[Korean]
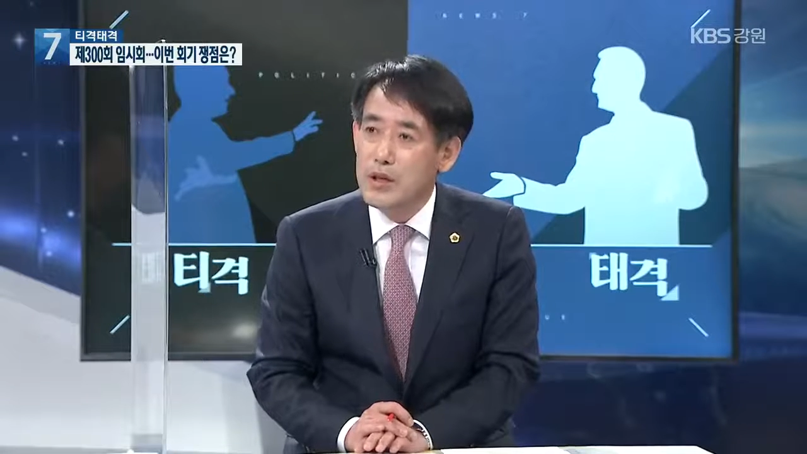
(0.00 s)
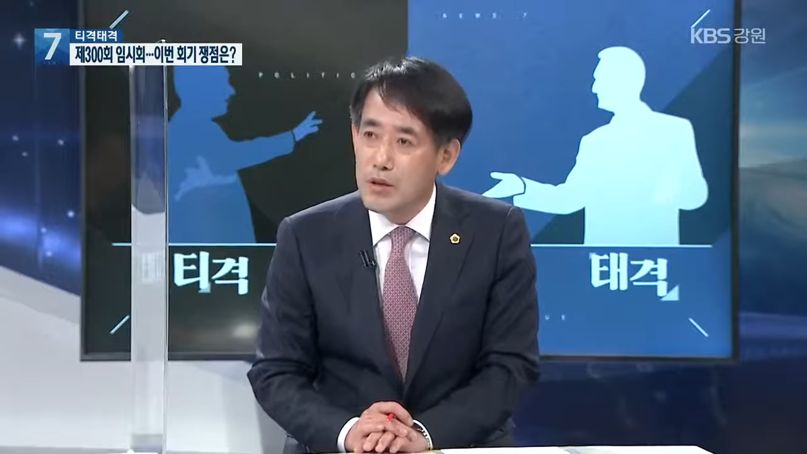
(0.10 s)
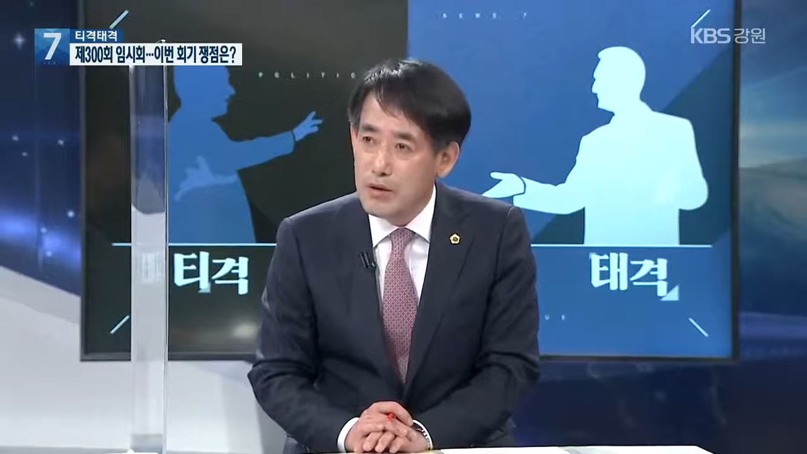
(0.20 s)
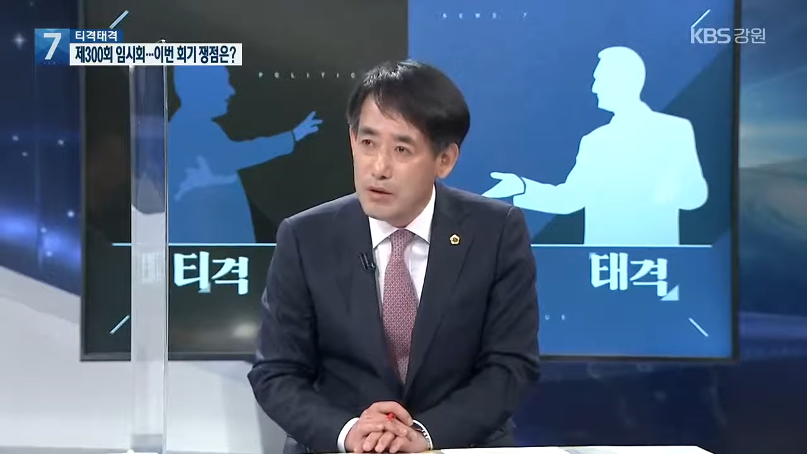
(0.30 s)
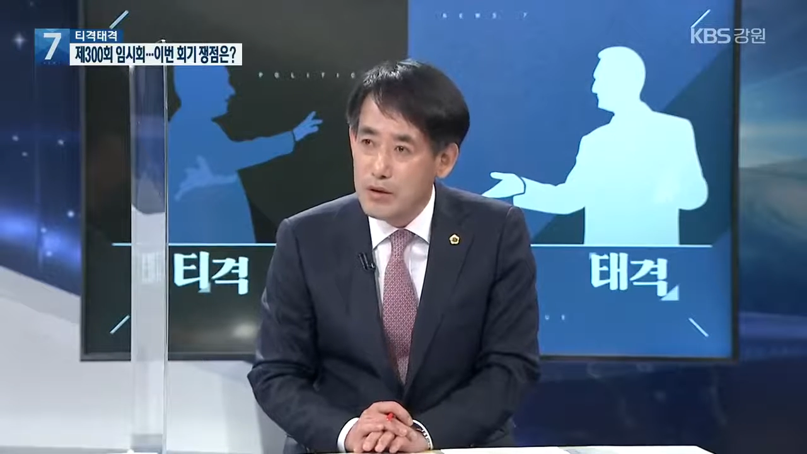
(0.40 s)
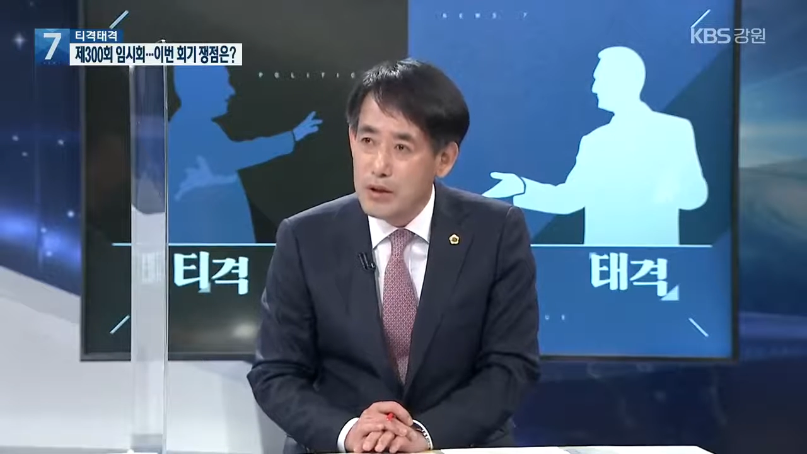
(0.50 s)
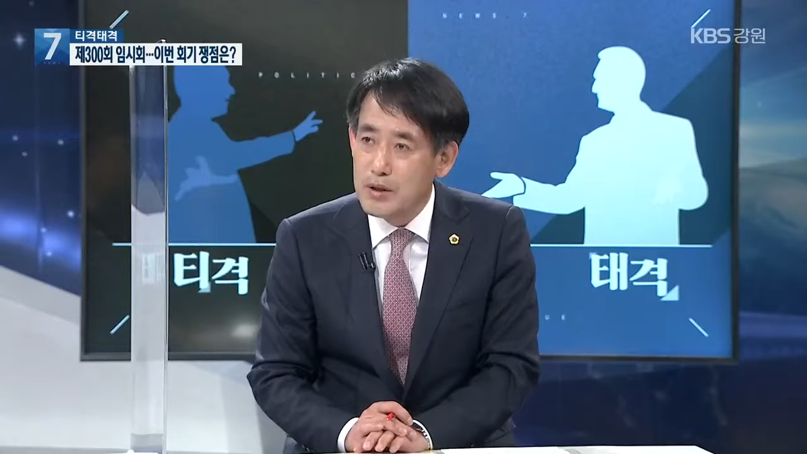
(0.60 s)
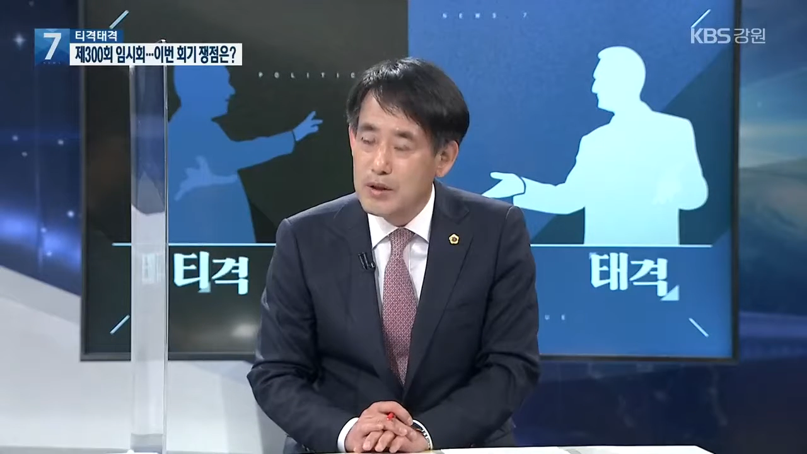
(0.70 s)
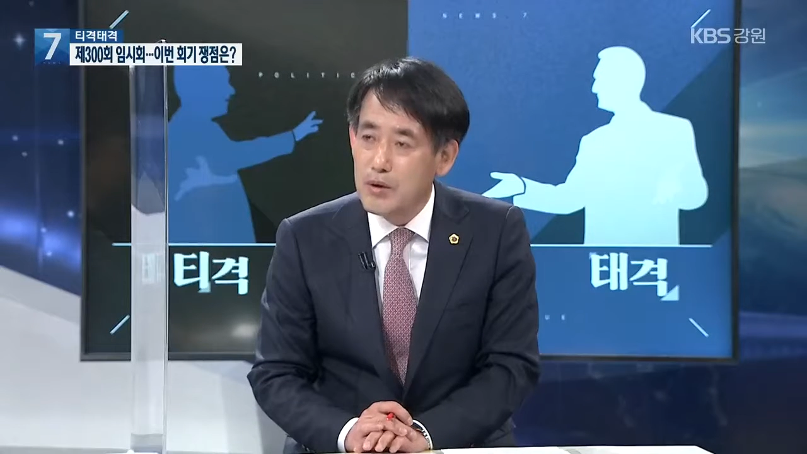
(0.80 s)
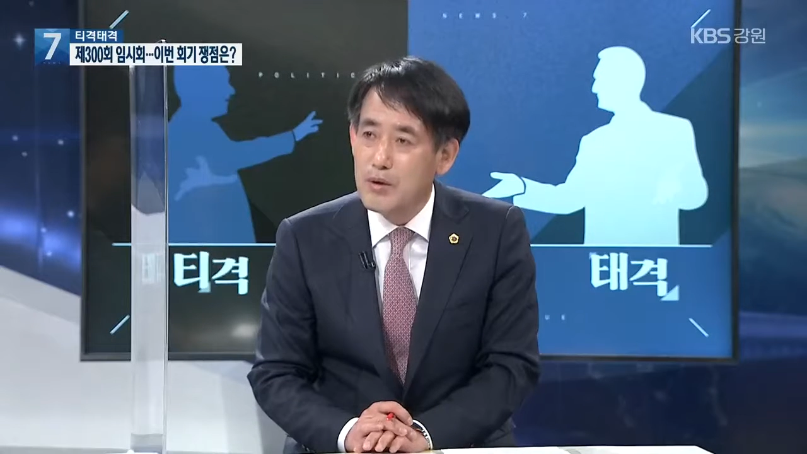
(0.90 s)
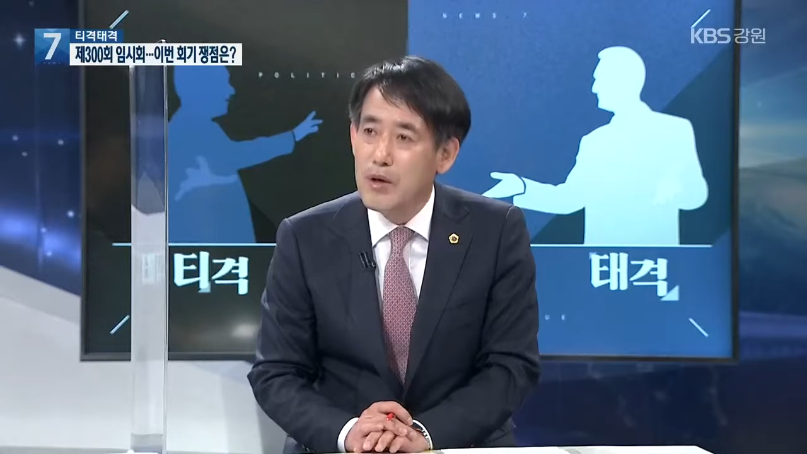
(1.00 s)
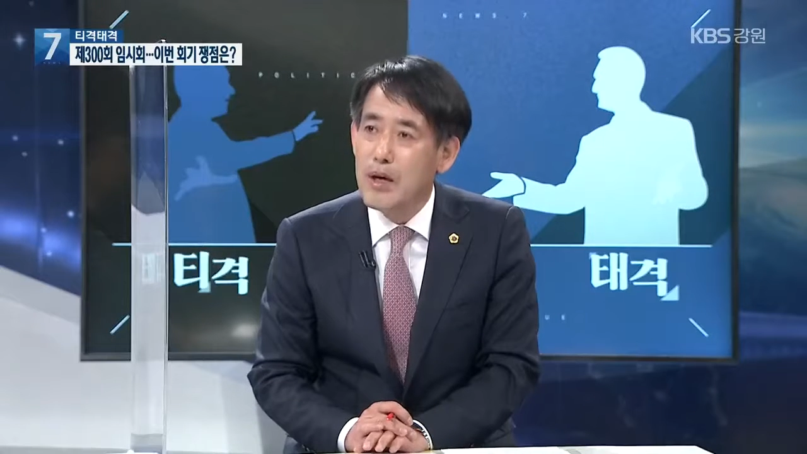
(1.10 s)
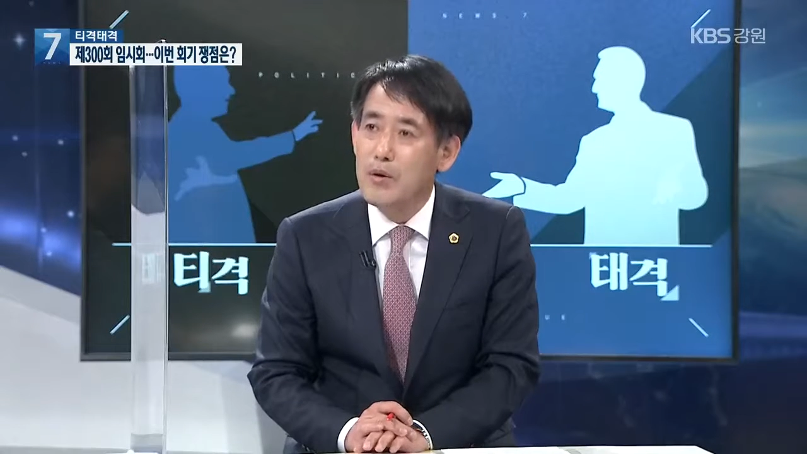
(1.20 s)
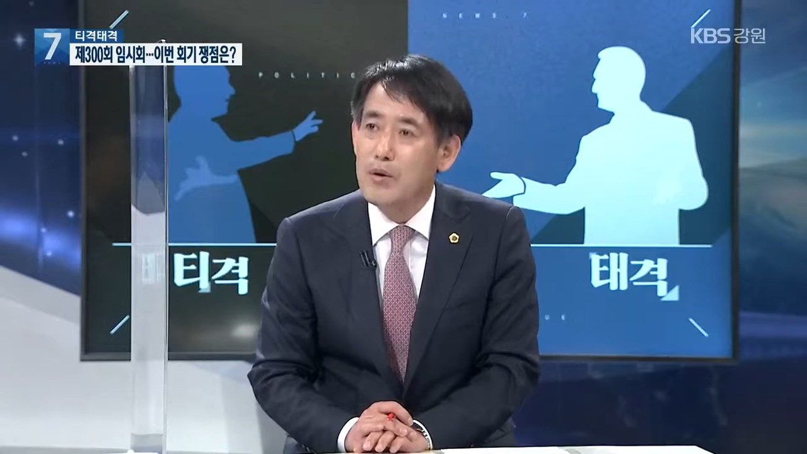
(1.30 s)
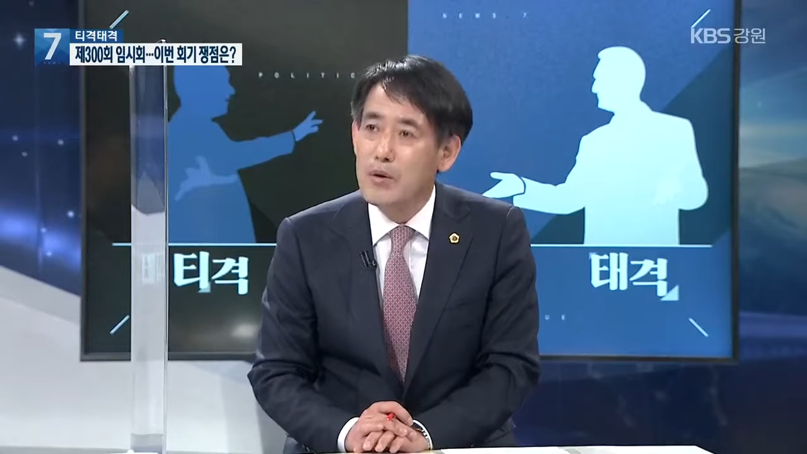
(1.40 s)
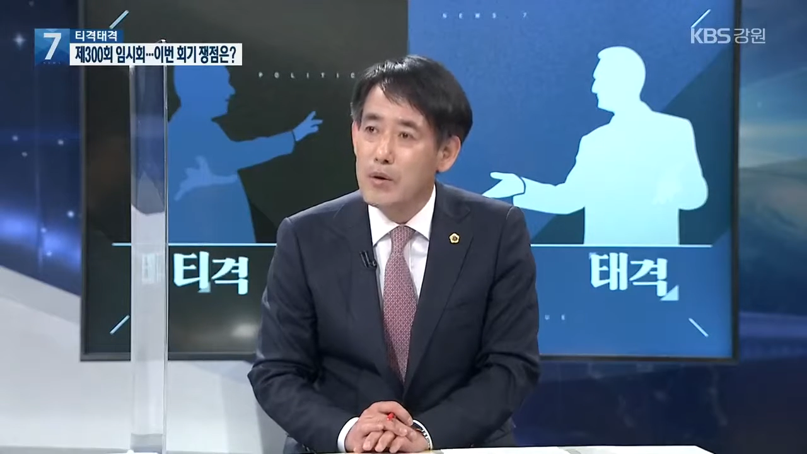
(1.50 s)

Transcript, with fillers: 경건위를 통과하고